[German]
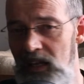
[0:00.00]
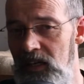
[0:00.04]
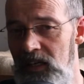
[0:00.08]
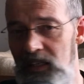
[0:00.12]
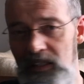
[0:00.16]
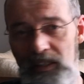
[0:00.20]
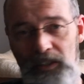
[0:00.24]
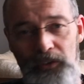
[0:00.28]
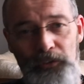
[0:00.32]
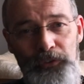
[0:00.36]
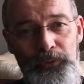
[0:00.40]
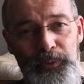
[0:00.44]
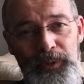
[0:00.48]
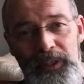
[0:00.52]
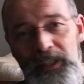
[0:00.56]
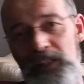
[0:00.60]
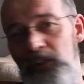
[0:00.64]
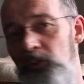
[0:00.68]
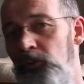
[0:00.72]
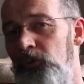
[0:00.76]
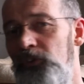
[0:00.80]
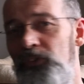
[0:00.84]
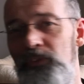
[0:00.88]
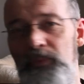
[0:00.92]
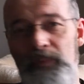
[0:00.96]
genauso die
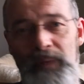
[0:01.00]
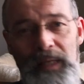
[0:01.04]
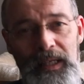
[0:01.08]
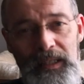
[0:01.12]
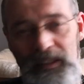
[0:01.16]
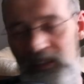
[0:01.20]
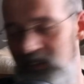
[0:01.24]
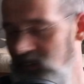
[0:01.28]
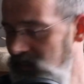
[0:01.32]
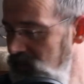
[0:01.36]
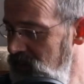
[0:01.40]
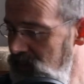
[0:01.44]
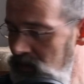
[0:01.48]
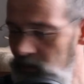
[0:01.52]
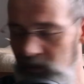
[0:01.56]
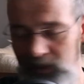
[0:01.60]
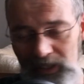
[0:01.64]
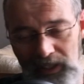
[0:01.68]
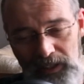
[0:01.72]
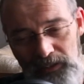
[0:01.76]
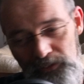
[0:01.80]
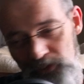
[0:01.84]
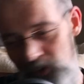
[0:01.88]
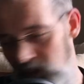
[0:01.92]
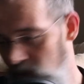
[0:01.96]
Glückswelle, das ist aber
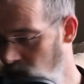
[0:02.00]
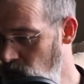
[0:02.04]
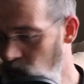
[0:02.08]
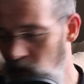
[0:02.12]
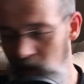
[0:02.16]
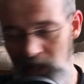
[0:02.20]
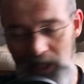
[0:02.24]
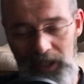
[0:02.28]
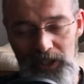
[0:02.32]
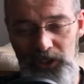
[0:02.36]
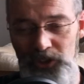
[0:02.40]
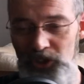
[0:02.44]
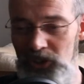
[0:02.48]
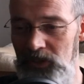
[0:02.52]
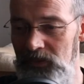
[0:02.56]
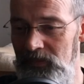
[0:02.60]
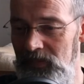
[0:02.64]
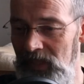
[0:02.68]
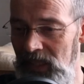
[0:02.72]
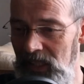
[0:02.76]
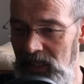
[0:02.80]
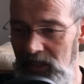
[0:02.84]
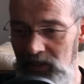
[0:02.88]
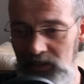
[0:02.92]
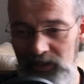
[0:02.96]
dann so eine moralische
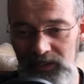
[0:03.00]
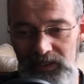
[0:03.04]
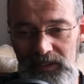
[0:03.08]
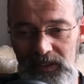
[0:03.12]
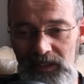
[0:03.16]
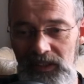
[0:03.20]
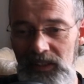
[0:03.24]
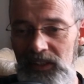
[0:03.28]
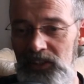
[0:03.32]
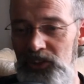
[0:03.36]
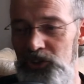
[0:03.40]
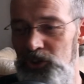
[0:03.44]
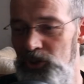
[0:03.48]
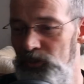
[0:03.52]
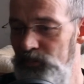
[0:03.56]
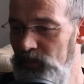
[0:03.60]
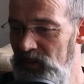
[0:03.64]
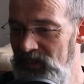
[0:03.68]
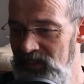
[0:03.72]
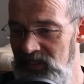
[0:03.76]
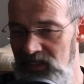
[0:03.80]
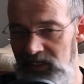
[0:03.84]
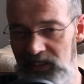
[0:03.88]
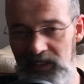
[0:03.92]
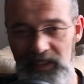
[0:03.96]
Welle und dann kann es schon
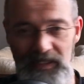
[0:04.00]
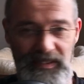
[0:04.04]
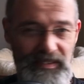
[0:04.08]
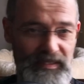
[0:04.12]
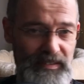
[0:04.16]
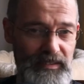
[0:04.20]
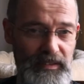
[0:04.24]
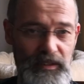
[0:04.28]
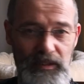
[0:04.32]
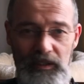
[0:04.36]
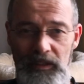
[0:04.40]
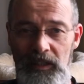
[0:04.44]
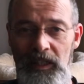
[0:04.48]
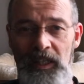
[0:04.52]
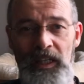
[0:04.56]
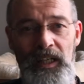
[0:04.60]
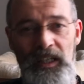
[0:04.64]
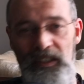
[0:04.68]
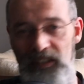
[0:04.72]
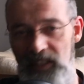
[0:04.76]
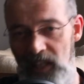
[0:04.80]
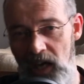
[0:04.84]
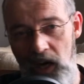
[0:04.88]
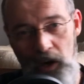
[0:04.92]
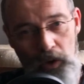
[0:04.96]
passieren, dass du da
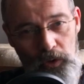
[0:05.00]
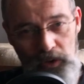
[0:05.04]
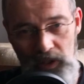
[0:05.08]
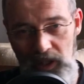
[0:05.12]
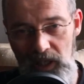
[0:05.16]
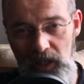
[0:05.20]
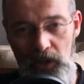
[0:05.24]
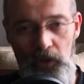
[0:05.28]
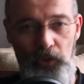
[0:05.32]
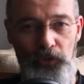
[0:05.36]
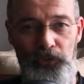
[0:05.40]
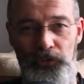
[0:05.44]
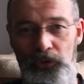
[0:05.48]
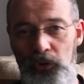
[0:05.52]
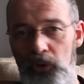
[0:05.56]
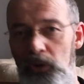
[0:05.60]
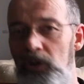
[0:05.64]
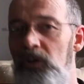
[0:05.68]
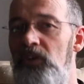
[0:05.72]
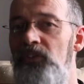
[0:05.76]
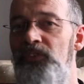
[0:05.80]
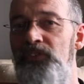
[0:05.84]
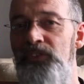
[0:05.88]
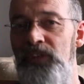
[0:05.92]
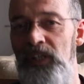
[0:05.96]
die Augen
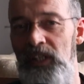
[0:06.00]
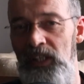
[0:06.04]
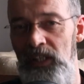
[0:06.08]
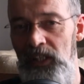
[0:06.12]
rausholst,